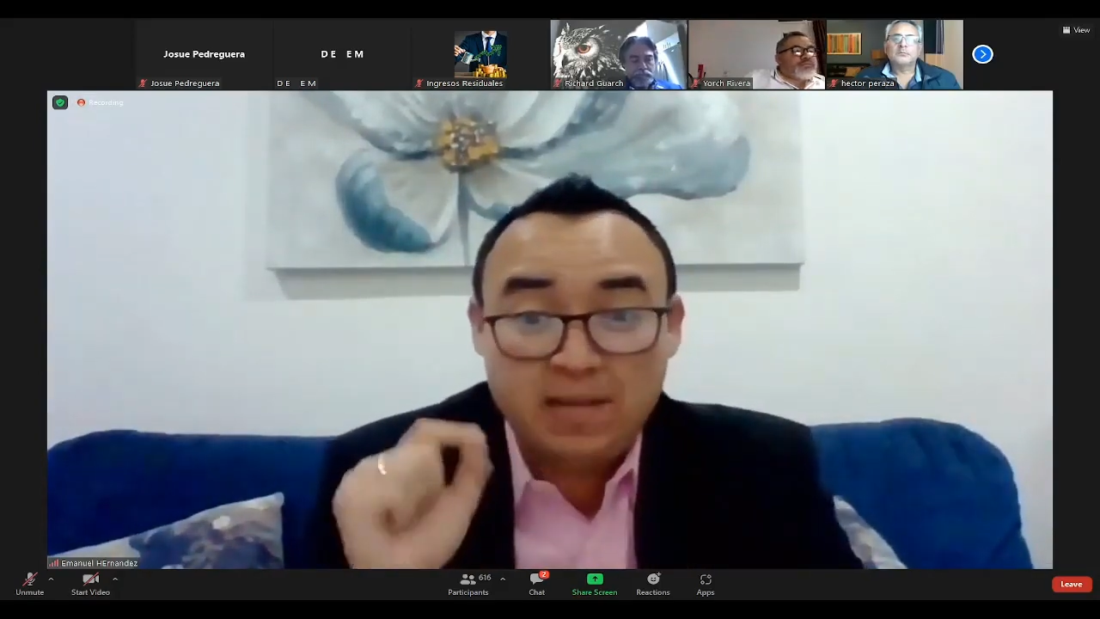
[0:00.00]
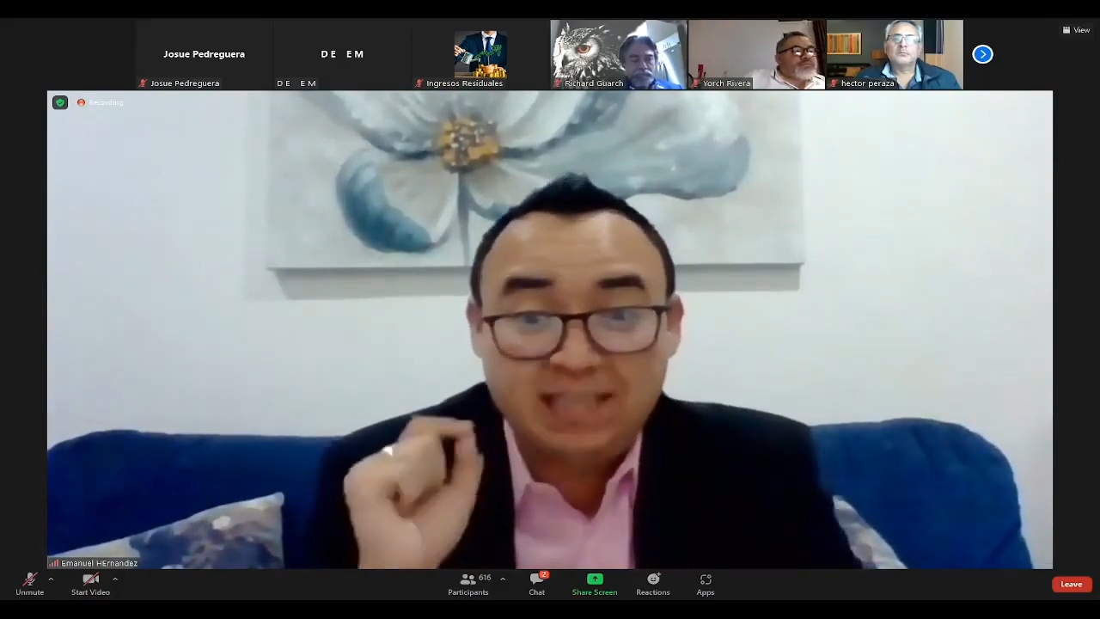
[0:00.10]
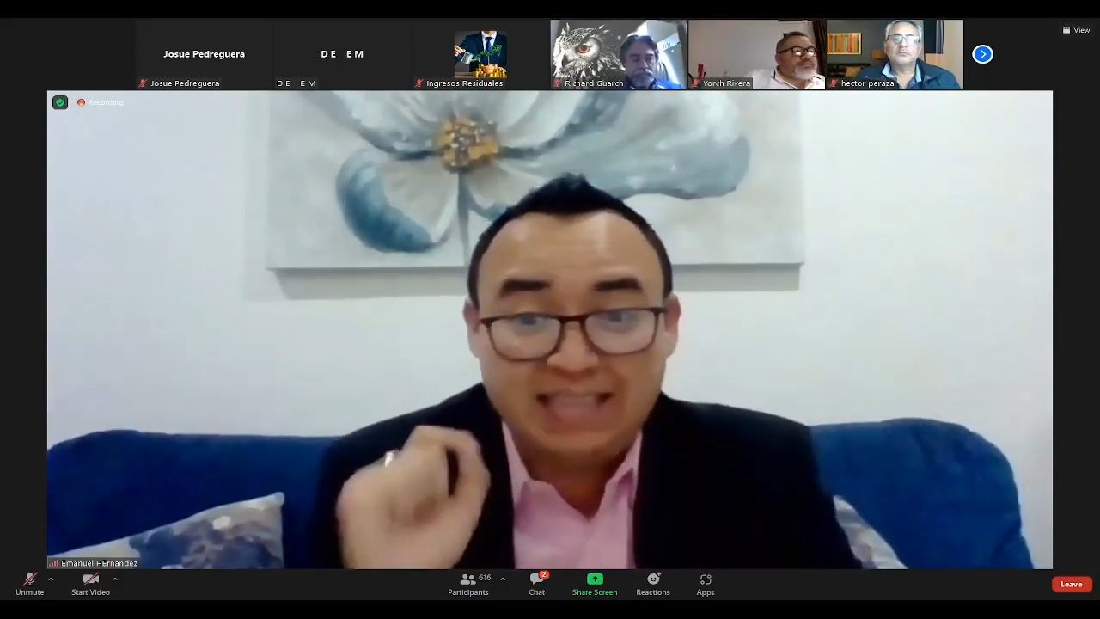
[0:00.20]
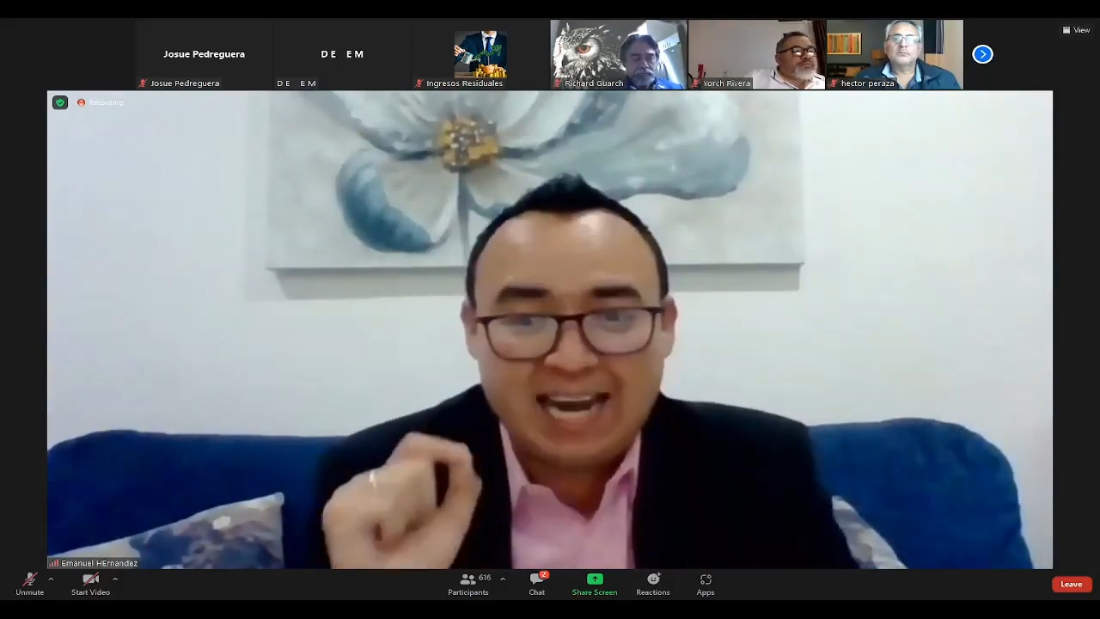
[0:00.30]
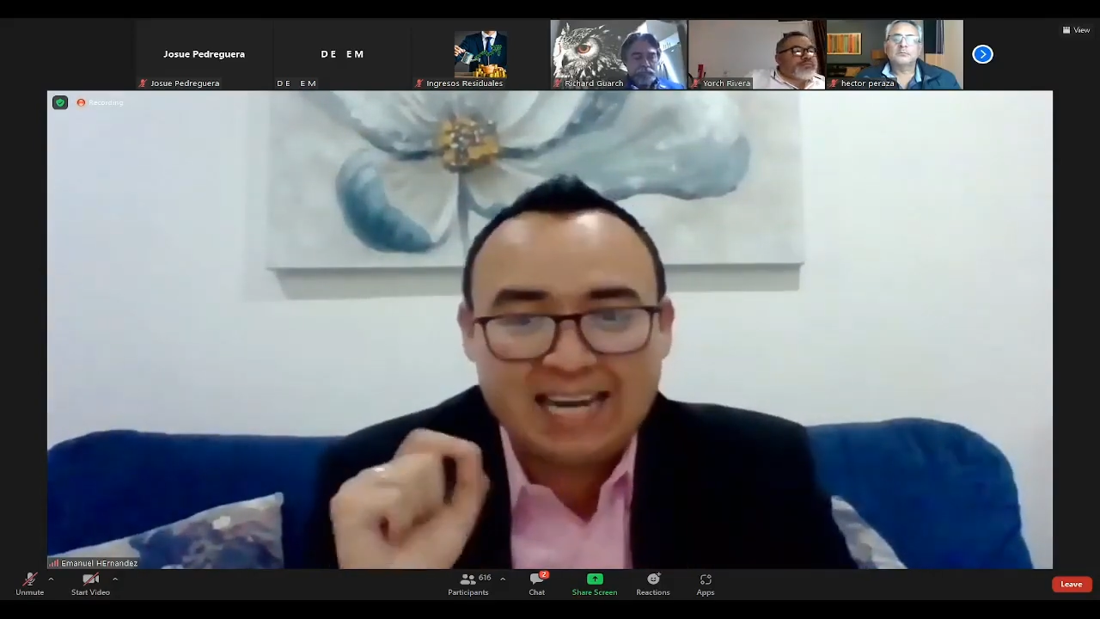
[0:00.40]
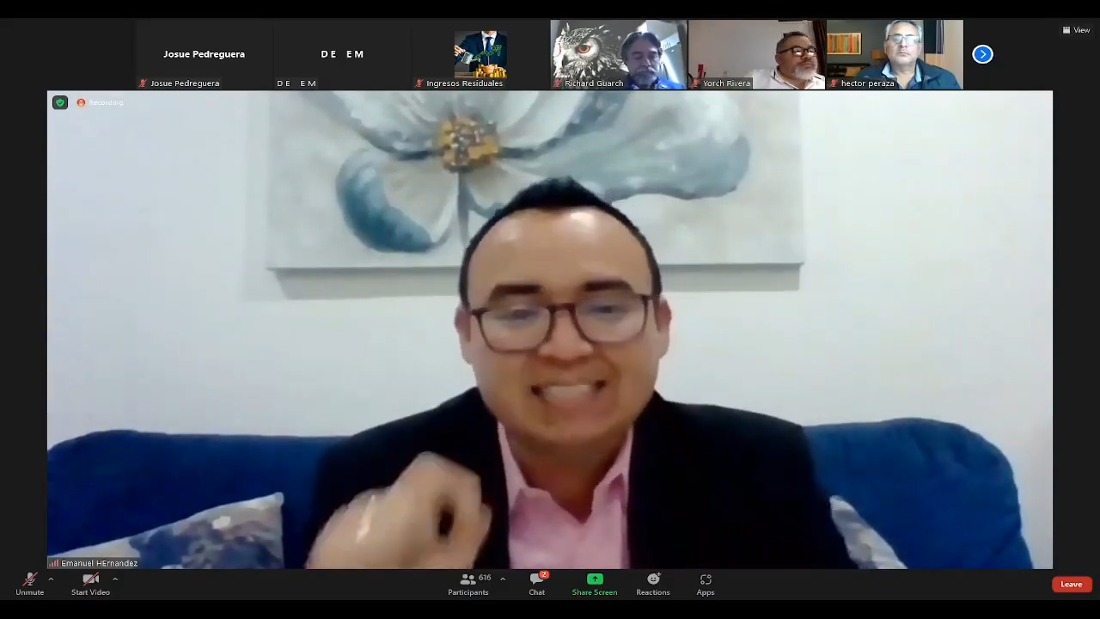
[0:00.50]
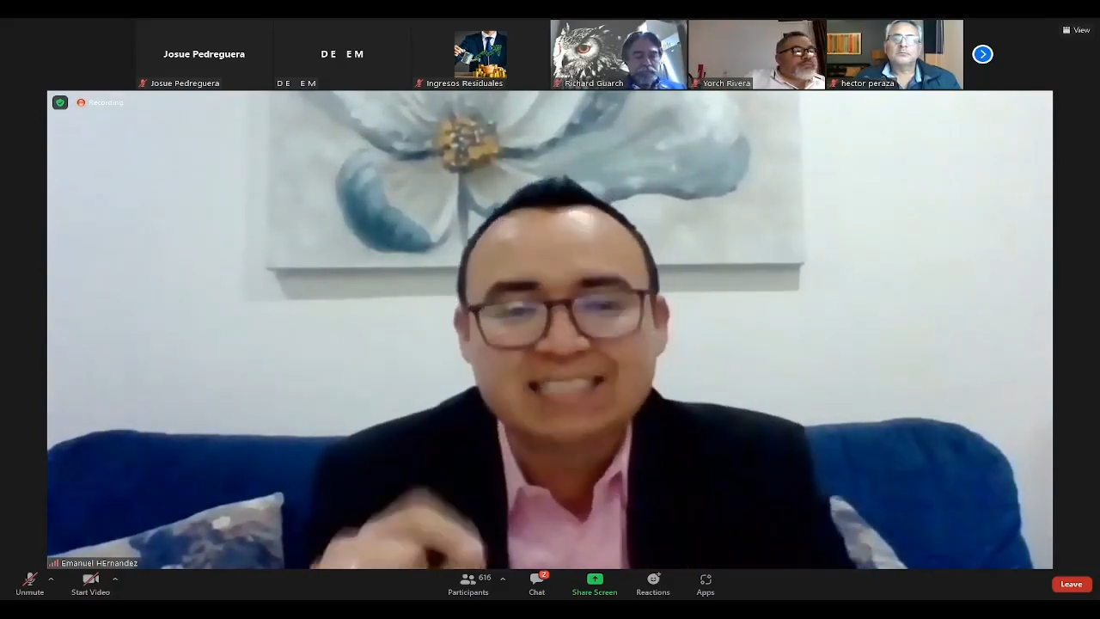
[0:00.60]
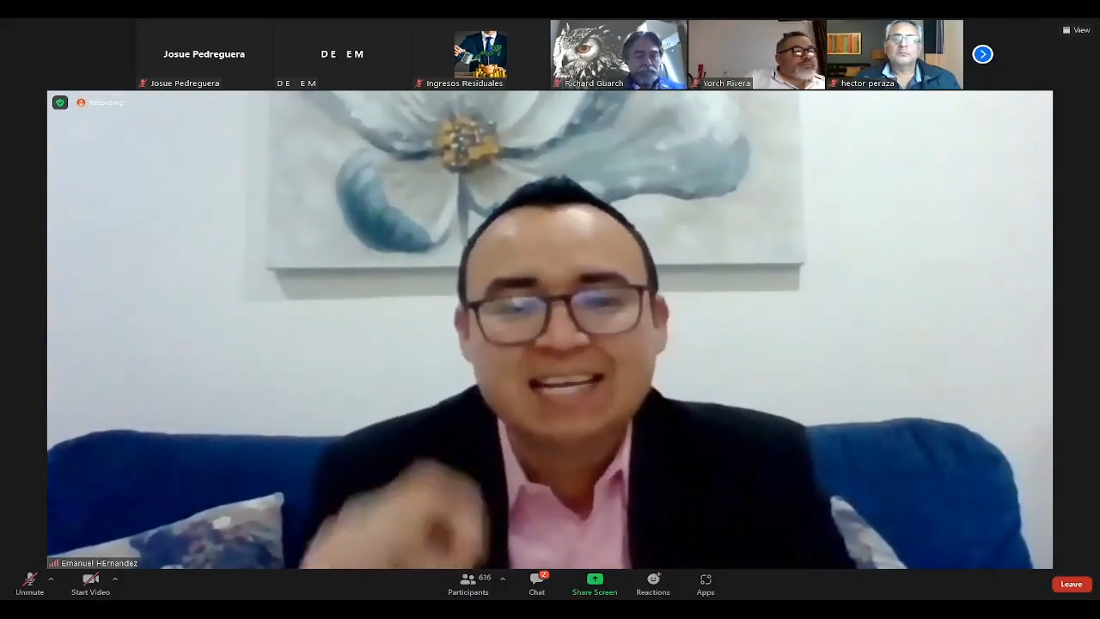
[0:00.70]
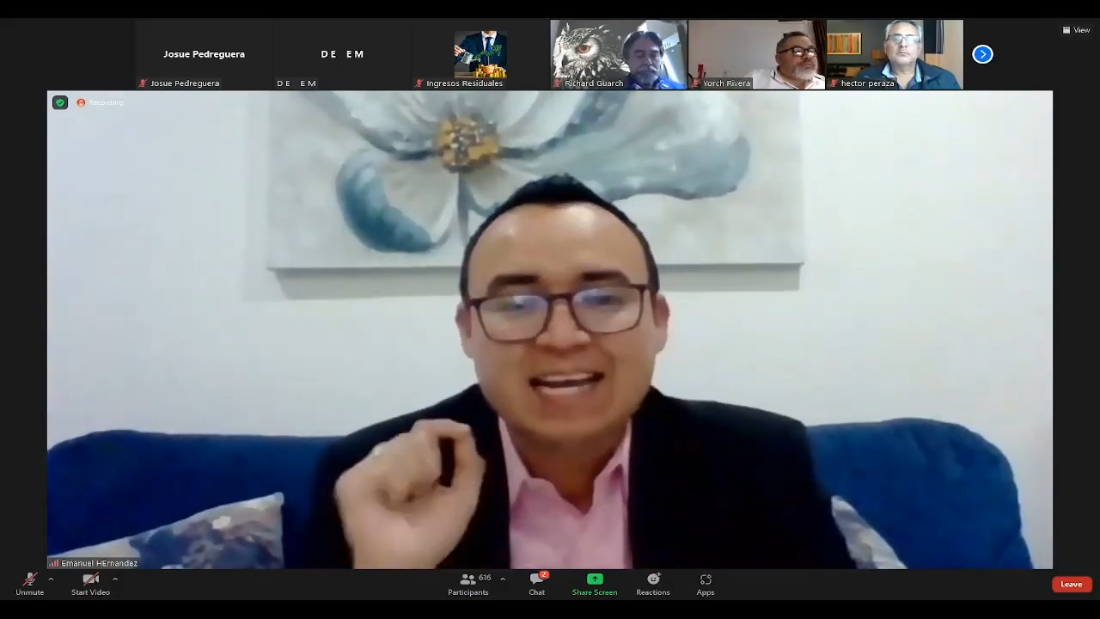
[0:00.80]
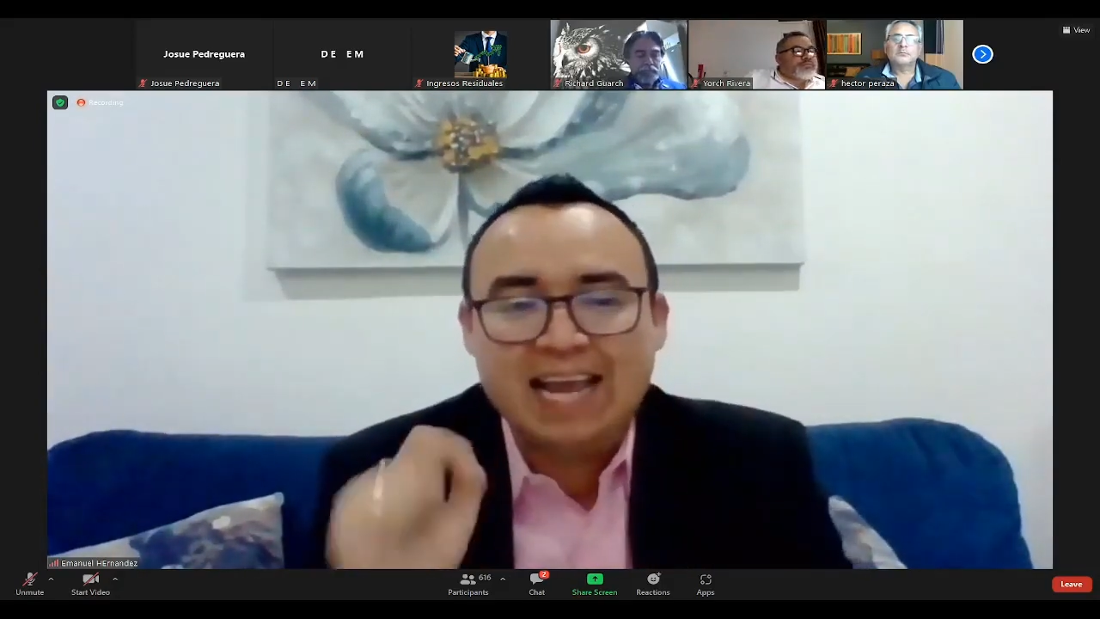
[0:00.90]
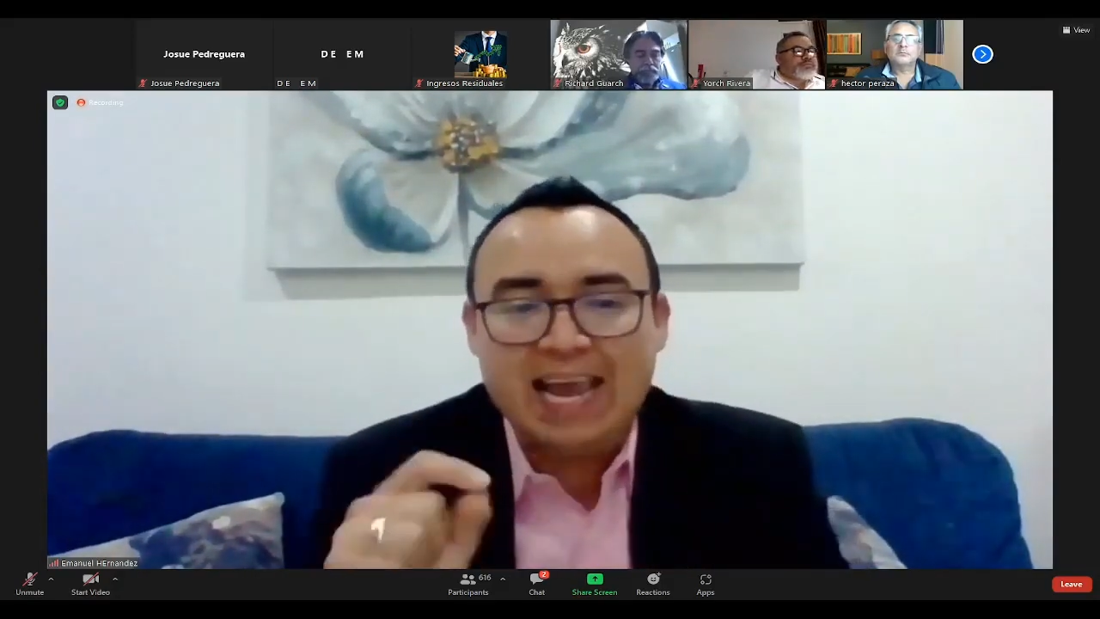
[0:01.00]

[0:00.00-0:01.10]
comentarles